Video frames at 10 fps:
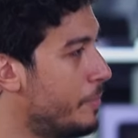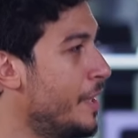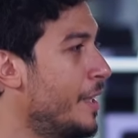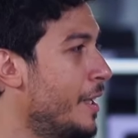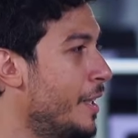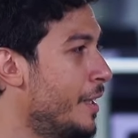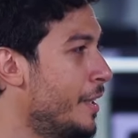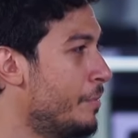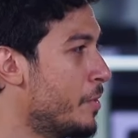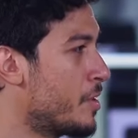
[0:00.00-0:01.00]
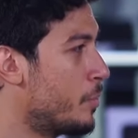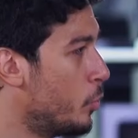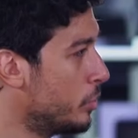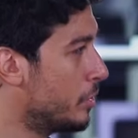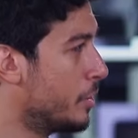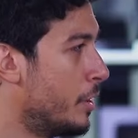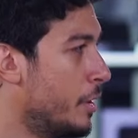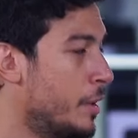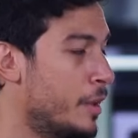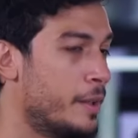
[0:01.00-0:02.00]
مني مظبوط
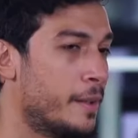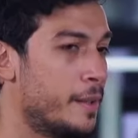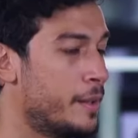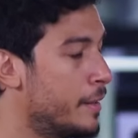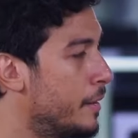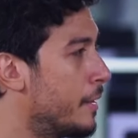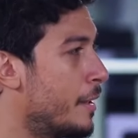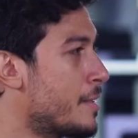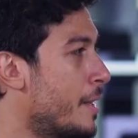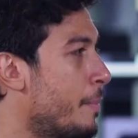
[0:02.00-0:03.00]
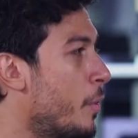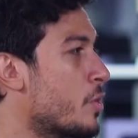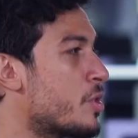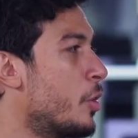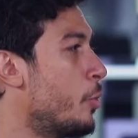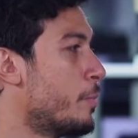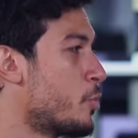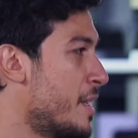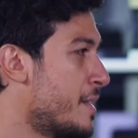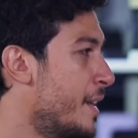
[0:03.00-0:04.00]
آه خلاص انا بوظت لهم
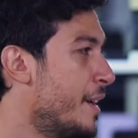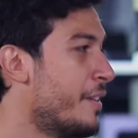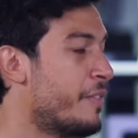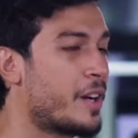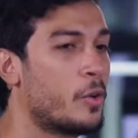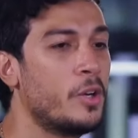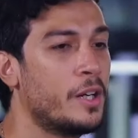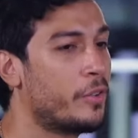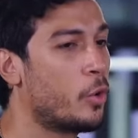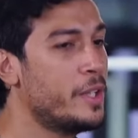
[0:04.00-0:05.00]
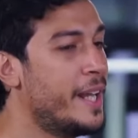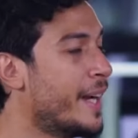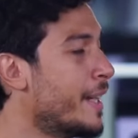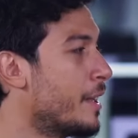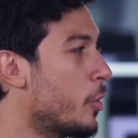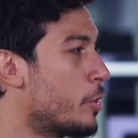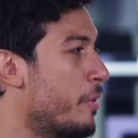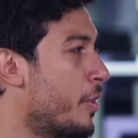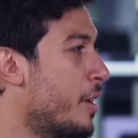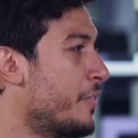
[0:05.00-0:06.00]
المسلسل فكل فكل دي حاجات انا كنت
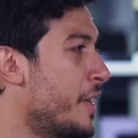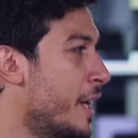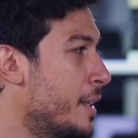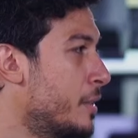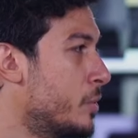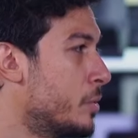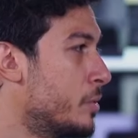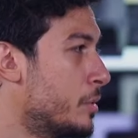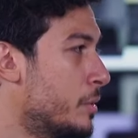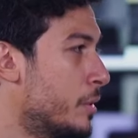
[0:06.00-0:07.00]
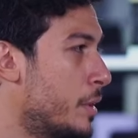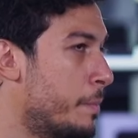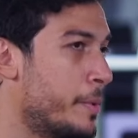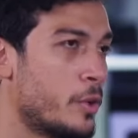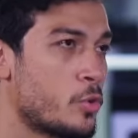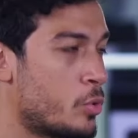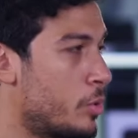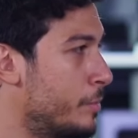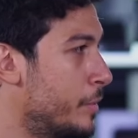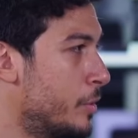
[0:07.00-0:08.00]
بفكر فيها انه ربنا
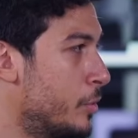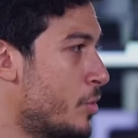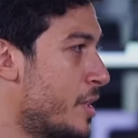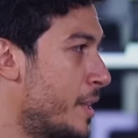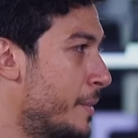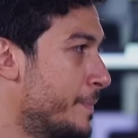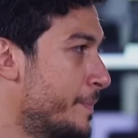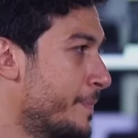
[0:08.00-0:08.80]
يستر ان انا الدور زي ده